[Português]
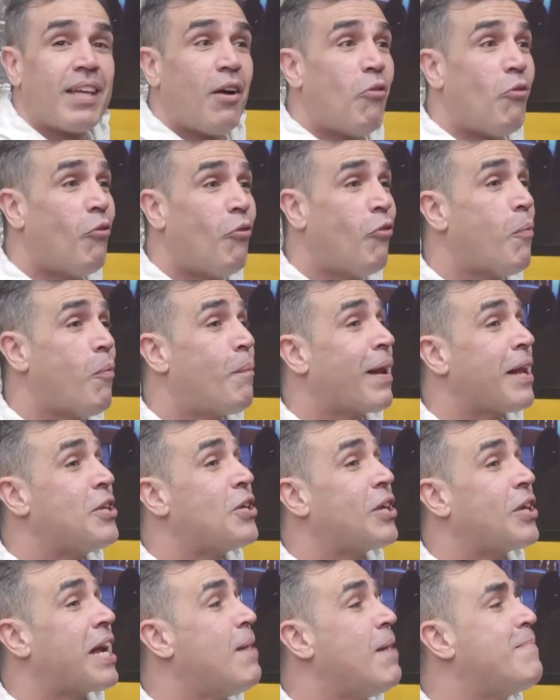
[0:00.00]
vou
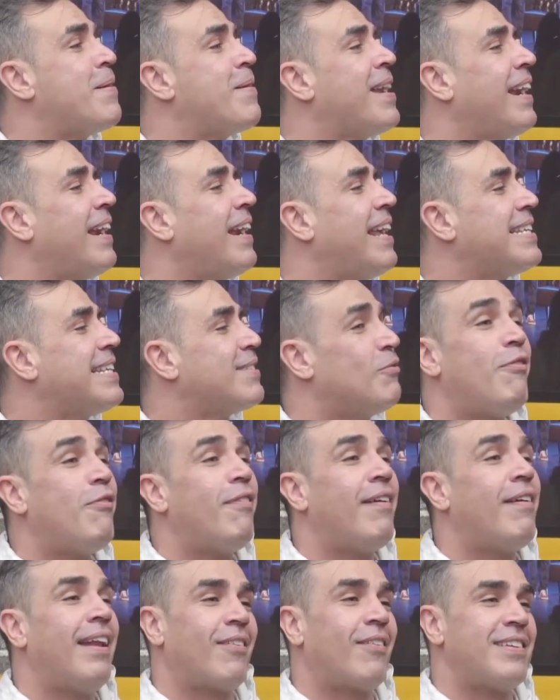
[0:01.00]
praticar meu inglês, vou
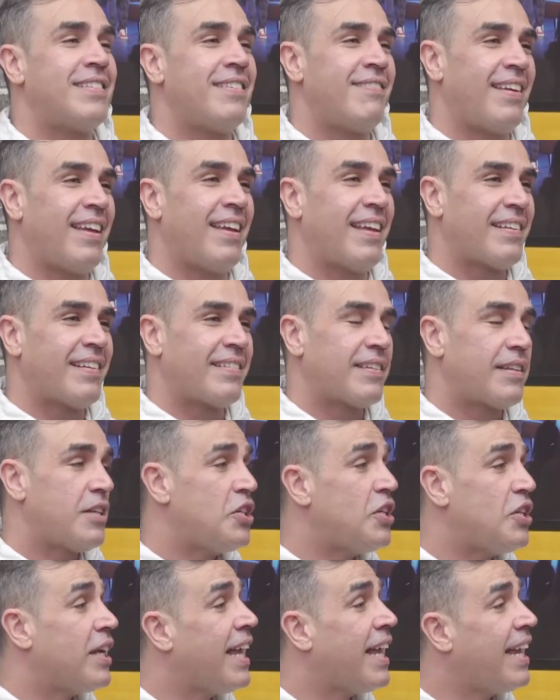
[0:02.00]
falar com esse velho.
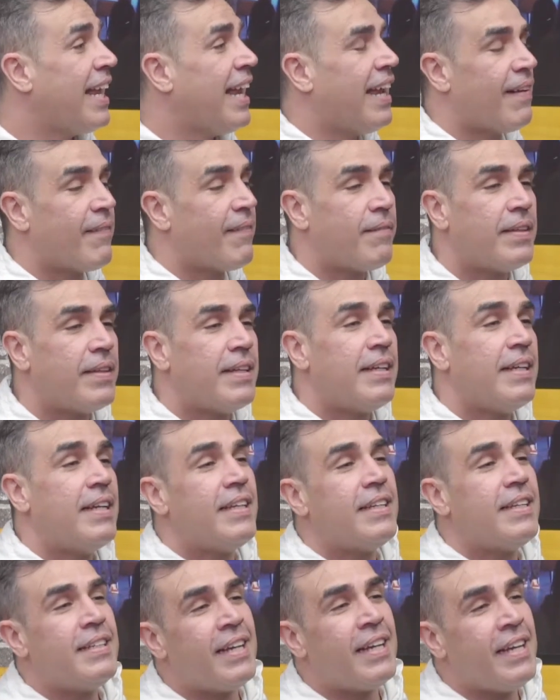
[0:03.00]
Cheguei nele.
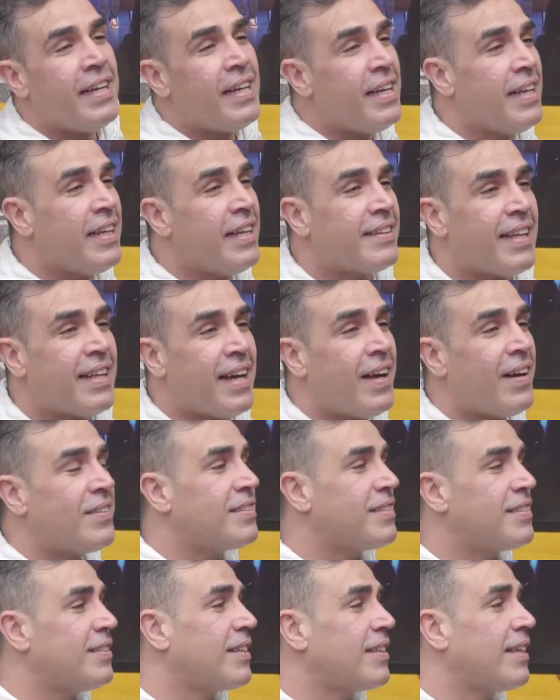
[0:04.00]
E aí, tal, não
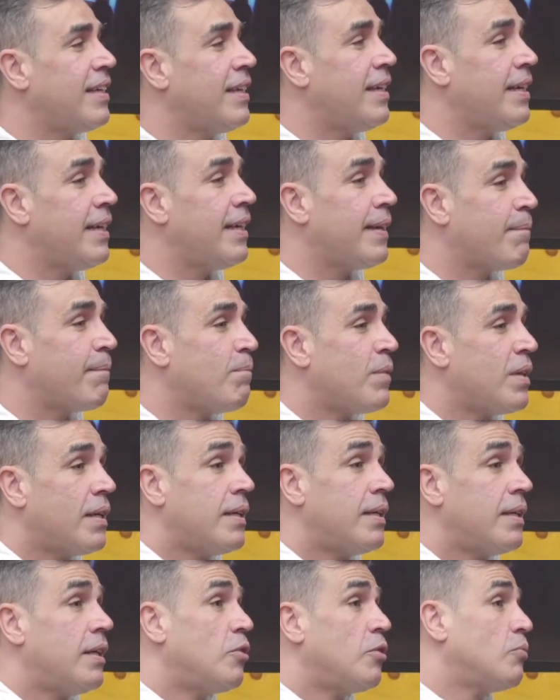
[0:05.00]
sei o quê.
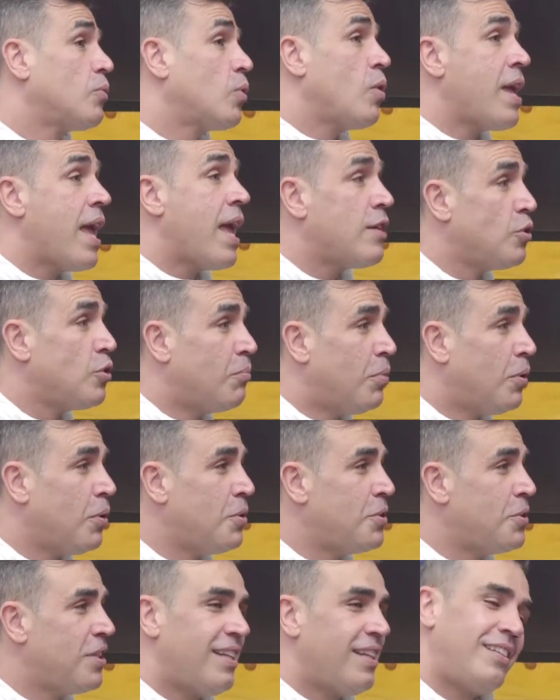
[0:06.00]
Conhece o
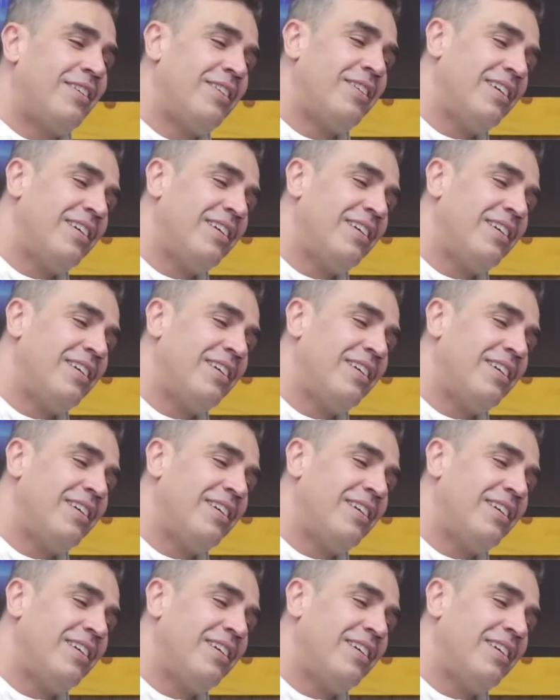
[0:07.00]
Bolt? Ele